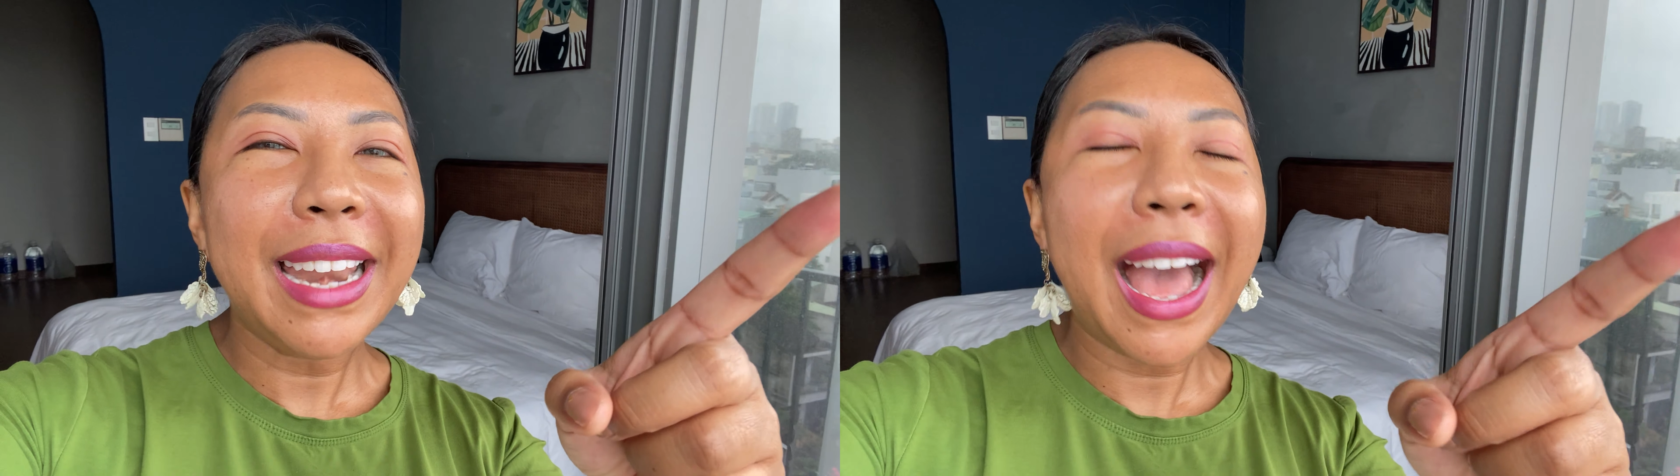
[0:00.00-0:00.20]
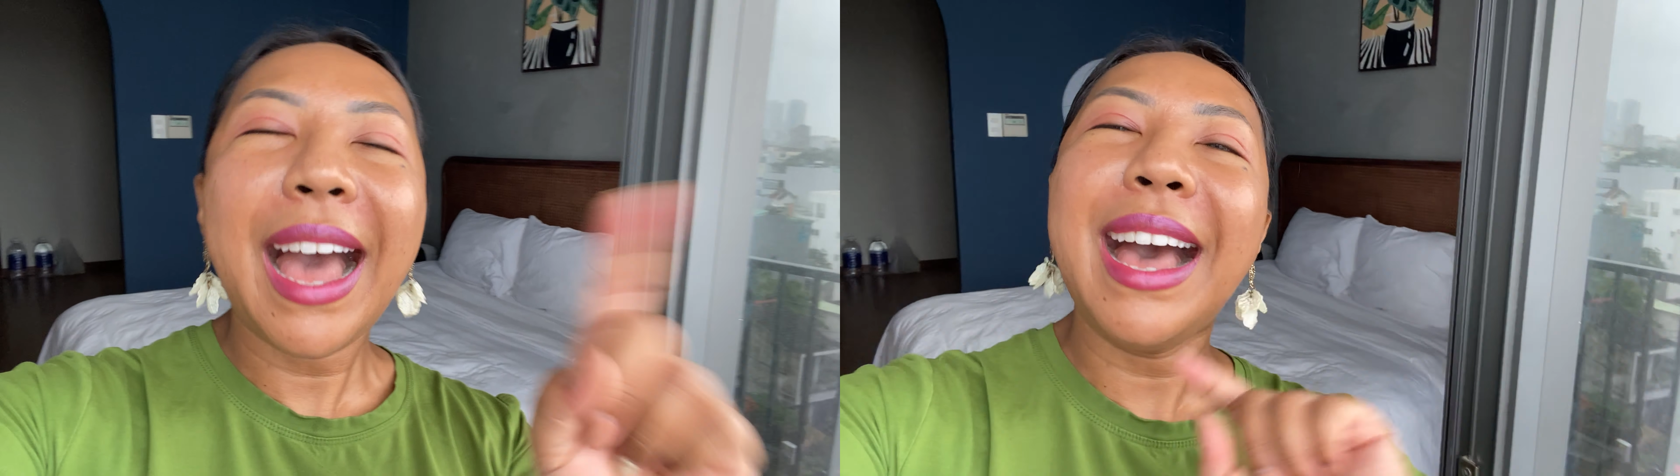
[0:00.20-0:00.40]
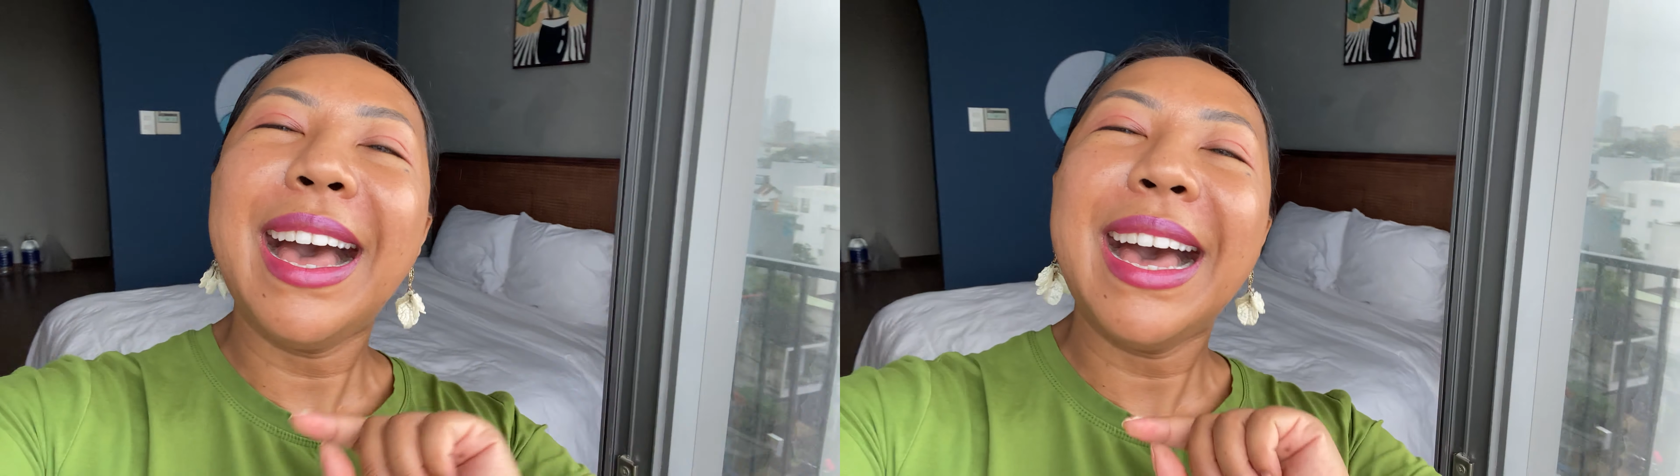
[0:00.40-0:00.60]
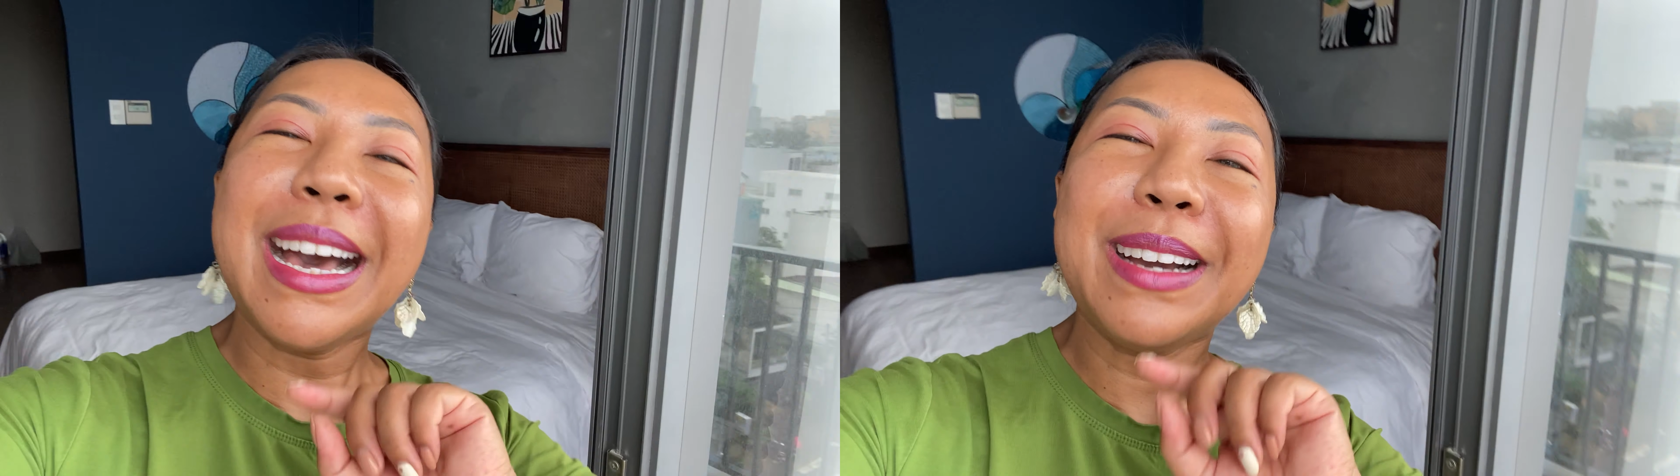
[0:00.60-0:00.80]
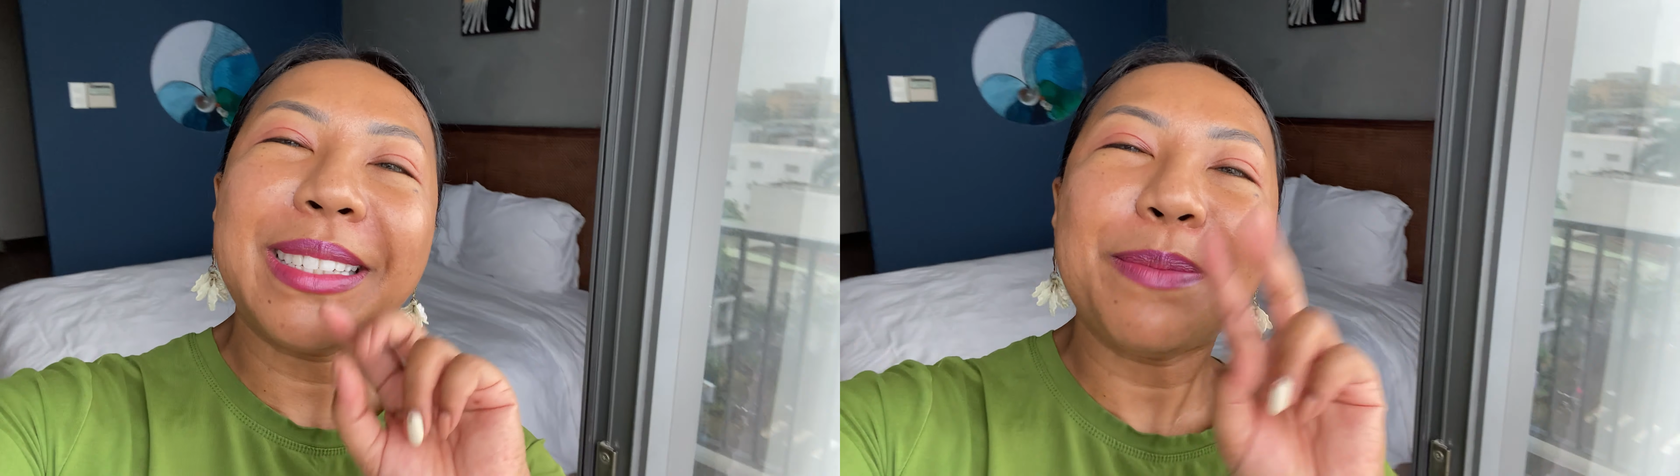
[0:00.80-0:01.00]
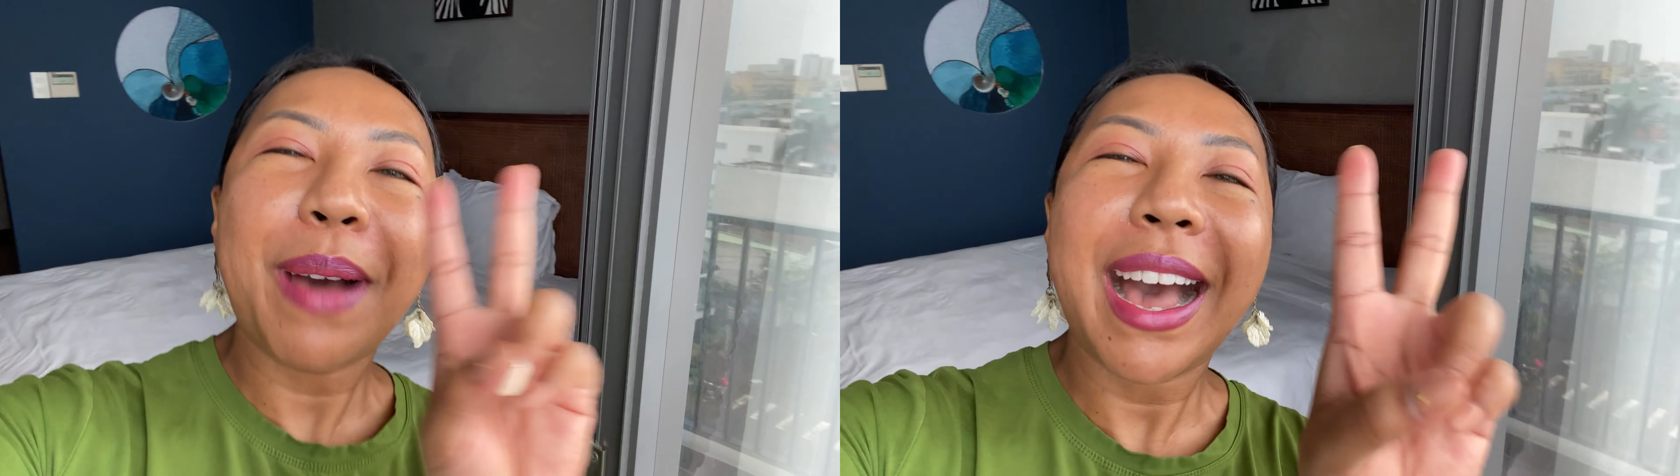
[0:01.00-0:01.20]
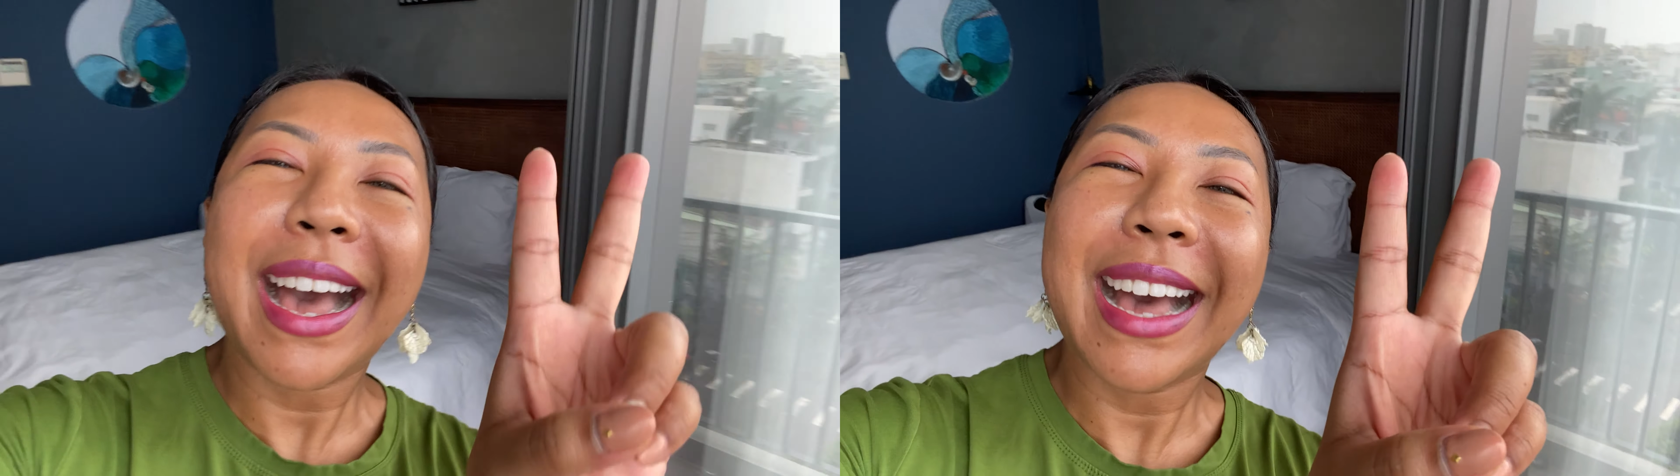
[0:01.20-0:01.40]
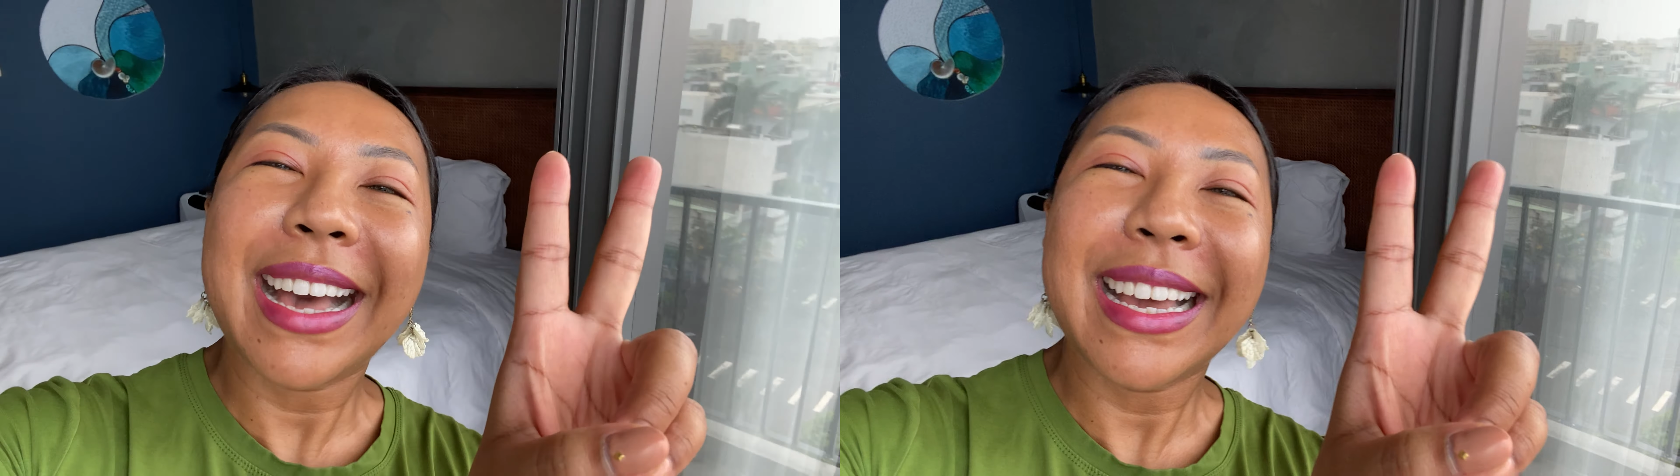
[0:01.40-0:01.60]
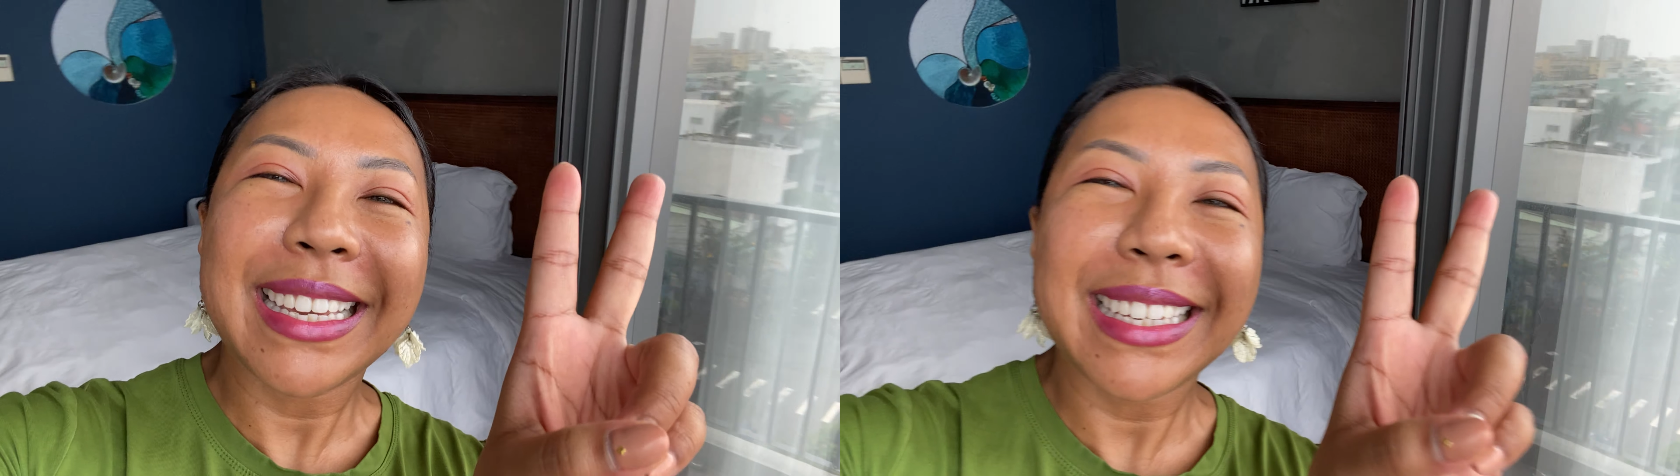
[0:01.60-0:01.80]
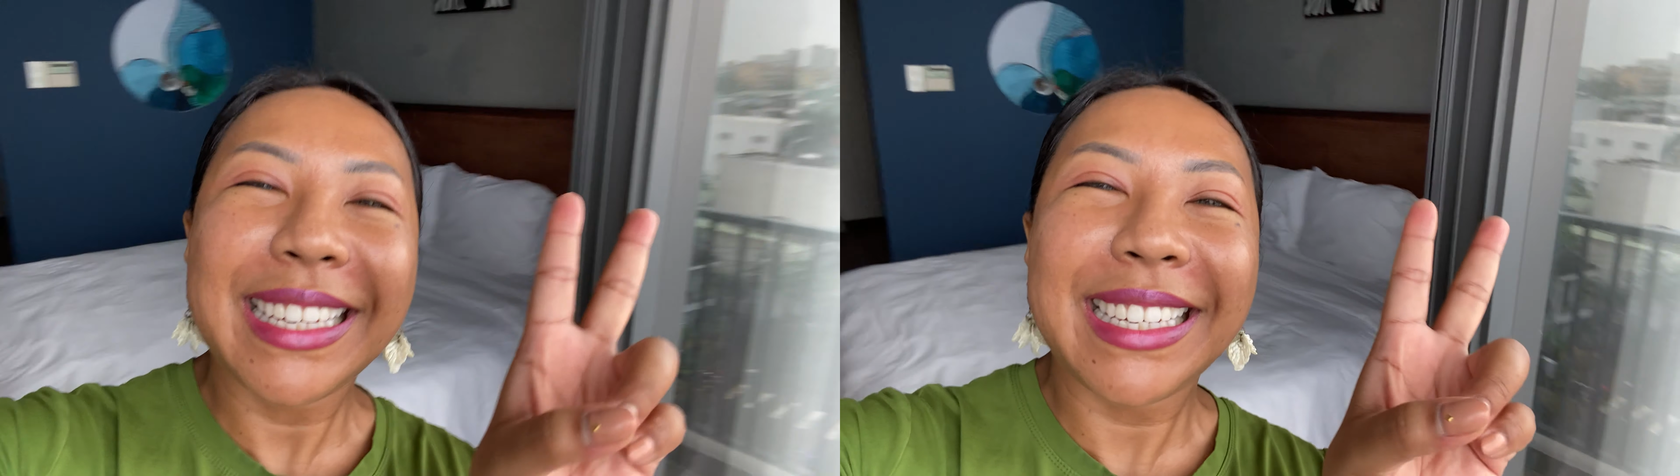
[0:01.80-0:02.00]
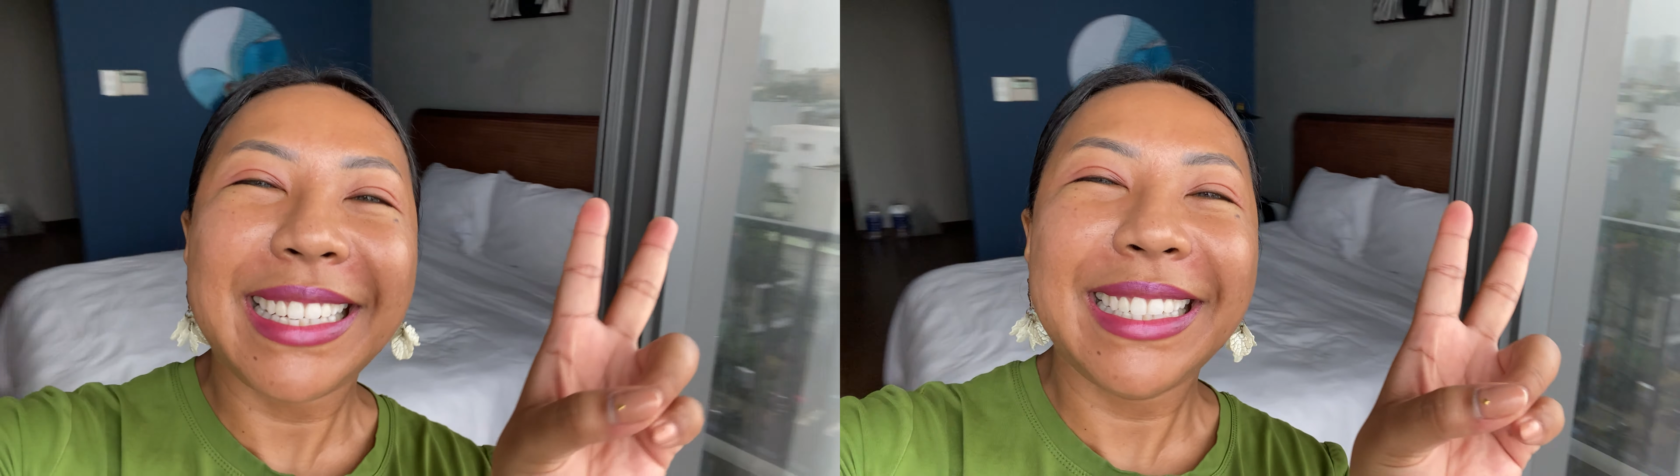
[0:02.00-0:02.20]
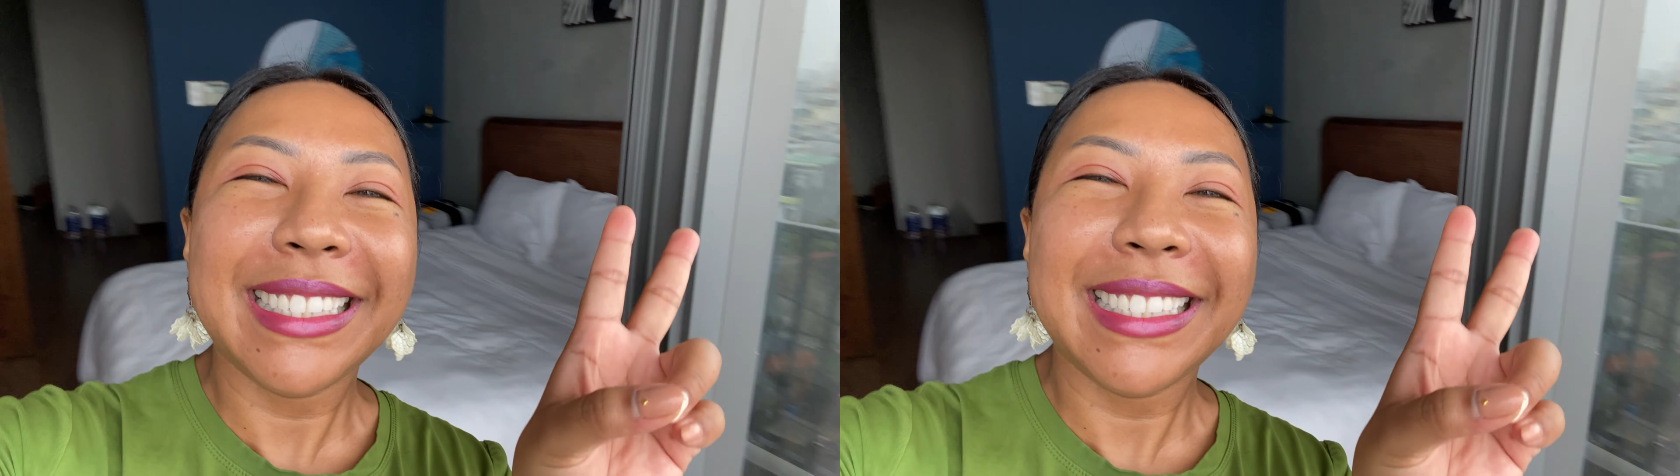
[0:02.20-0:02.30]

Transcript: out. Bye.